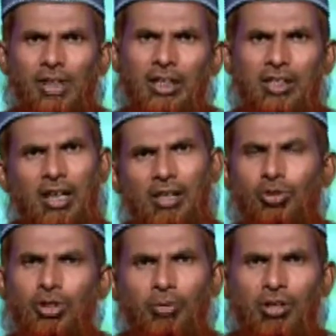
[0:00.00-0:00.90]
একটা
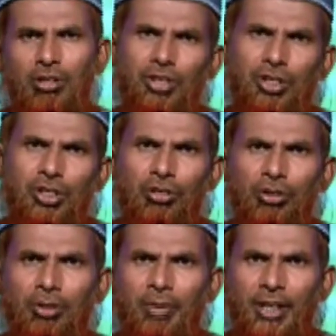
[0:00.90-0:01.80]
চমক সৃষ্টি
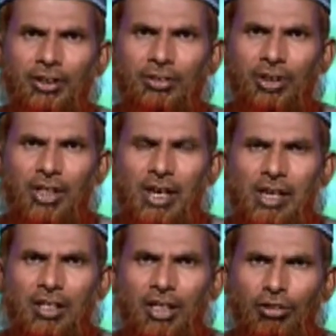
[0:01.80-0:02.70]
করতে পারেন
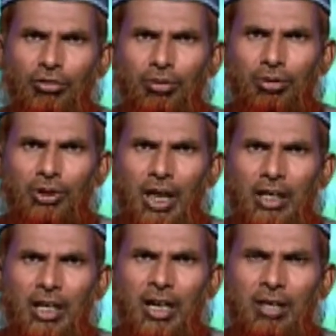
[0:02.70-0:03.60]
কিন্তু তারা